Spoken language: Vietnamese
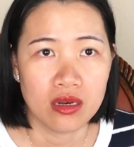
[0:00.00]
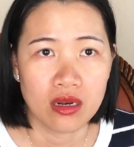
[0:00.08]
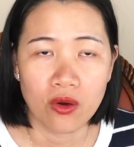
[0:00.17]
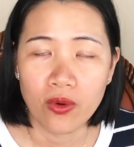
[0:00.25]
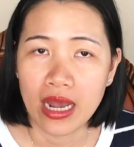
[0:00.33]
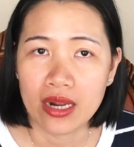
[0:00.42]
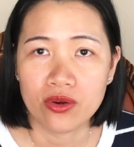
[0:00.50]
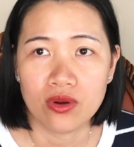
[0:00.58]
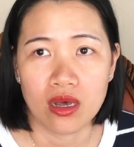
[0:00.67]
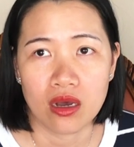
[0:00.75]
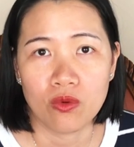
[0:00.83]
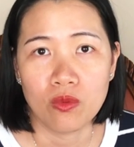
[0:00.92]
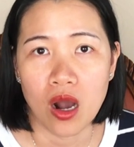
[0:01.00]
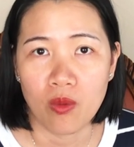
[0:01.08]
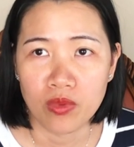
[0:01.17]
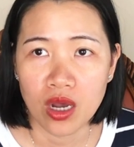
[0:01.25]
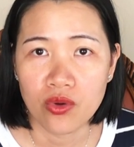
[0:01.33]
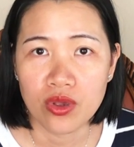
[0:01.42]
nấu ăn rồi là cũng
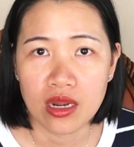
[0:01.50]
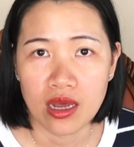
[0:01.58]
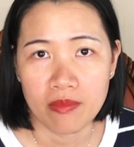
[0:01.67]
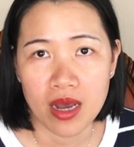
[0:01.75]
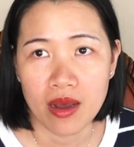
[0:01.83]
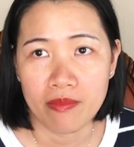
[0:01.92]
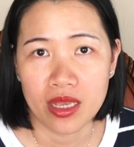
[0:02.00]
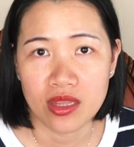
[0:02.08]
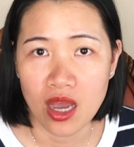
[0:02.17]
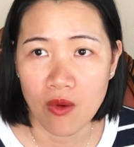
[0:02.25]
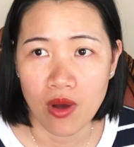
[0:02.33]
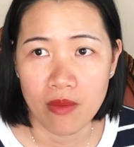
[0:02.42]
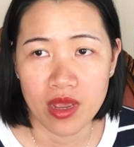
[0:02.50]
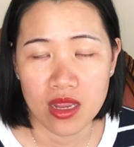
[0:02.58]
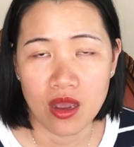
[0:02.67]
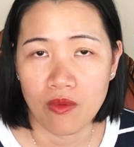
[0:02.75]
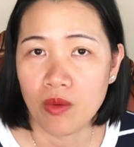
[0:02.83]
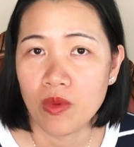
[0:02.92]
ổng nấu với lại bà mẹ chồng á mẹ
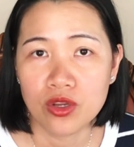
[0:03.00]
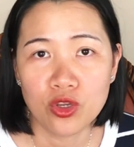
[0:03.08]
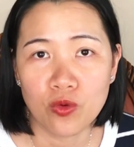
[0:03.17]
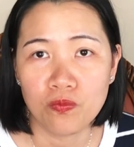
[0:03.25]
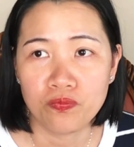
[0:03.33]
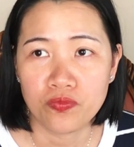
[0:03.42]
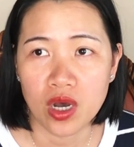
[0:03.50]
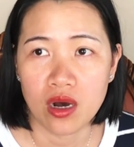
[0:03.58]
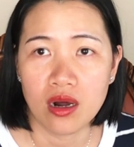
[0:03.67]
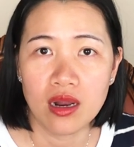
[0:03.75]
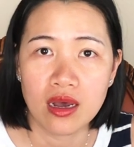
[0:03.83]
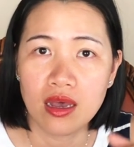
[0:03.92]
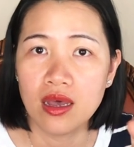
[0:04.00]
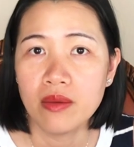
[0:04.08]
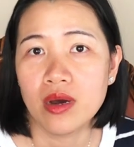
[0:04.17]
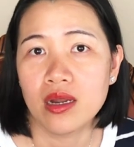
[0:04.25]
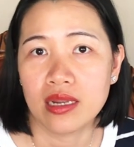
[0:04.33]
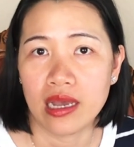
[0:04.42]
chồng không ở chung ở là kế
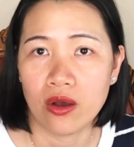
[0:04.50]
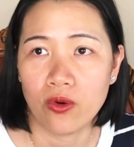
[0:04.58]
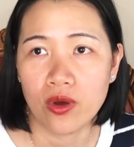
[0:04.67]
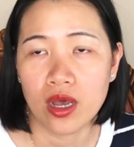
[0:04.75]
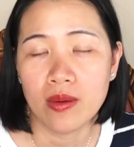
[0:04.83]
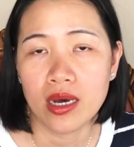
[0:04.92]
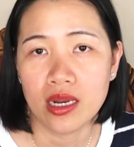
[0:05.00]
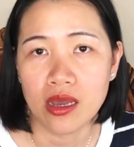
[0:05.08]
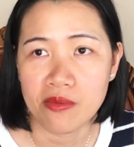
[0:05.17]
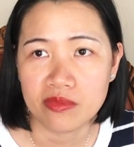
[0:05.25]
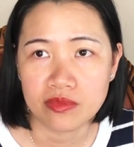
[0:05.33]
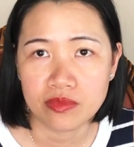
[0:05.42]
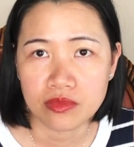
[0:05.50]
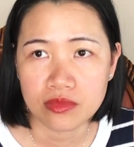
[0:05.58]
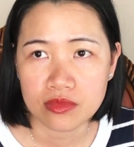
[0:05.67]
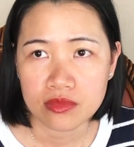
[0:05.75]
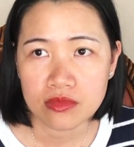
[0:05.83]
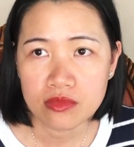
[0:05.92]
bên căn hộ kế bên á
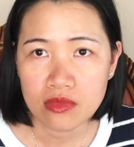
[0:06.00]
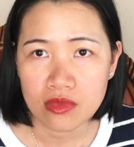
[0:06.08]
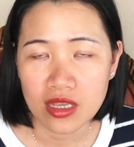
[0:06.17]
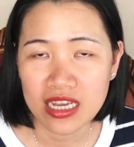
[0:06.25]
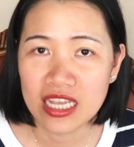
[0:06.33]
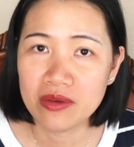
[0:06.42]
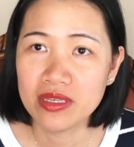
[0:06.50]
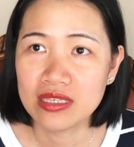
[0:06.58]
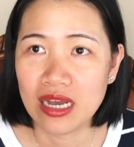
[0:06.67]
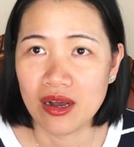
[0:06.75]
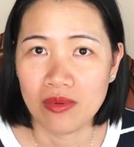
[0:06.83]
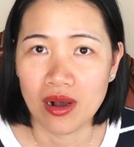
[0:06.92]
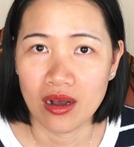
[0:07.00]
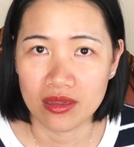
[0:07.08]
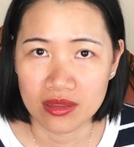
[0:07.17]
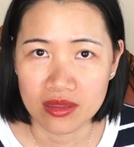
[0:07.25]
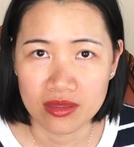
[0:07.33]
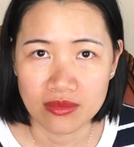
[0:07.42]
cả nhà biết sao à
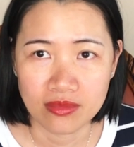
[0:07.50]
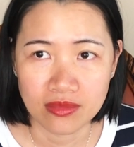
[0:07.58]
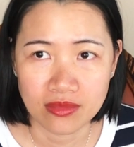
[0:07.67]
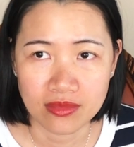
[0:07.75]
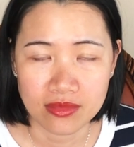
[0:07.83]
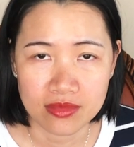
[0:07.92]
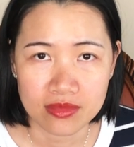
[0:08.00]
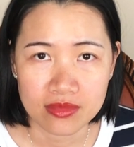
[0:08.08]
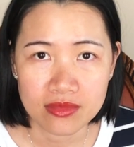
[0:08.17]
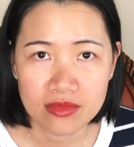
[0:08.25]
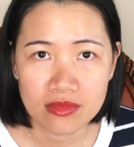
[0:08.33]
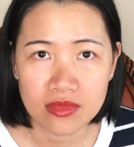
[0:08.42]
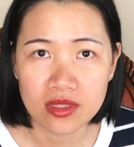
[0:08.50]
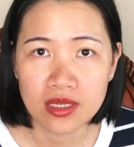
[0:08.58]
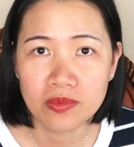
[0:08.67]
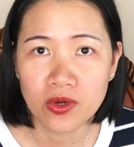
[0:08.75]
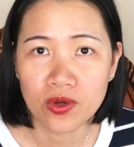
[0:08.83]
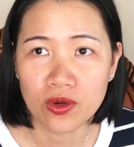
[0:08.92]

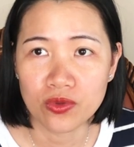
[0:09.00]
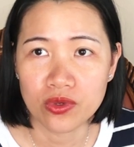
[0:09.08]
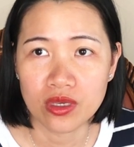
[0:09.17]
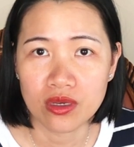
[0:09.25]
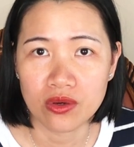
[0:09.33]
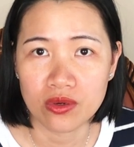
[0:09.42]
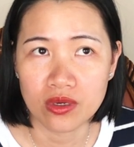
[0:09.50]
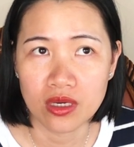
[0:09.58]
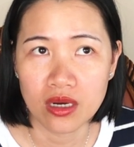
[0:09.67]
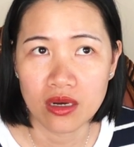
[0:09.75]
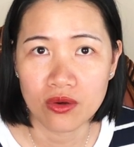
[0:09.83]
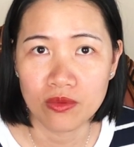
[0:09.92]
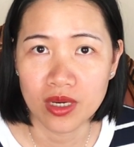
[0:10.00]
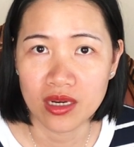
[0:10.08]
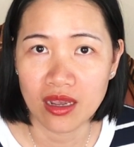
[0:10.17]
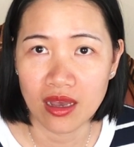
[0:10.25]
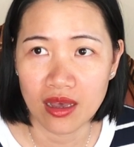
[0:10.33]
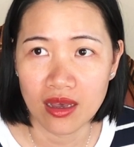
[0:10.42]
tiếp nối câu chuyện của của mình
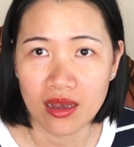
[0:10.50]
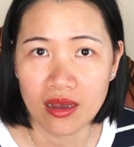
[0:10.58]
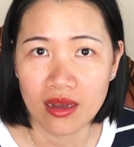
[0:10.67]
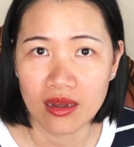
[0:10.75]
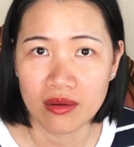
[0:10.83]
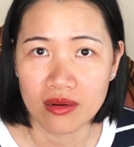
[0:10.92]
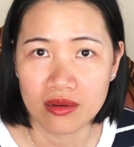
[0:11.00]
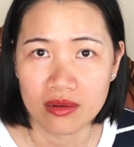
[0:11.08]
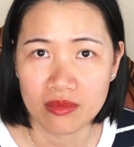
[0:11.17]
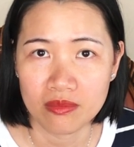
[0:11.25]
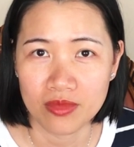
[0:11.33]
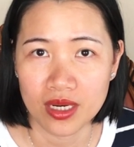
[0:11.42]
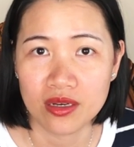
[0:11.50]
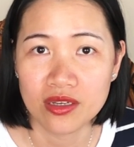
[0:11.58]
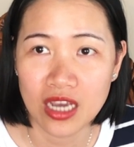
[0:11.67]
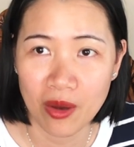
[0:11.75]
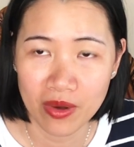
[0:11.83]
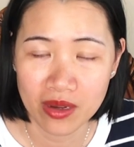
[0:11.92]
kể mình cưới
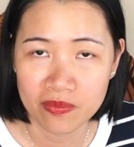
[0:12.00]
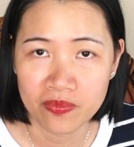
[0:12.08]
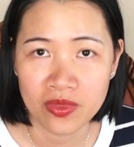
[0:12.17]
chồng á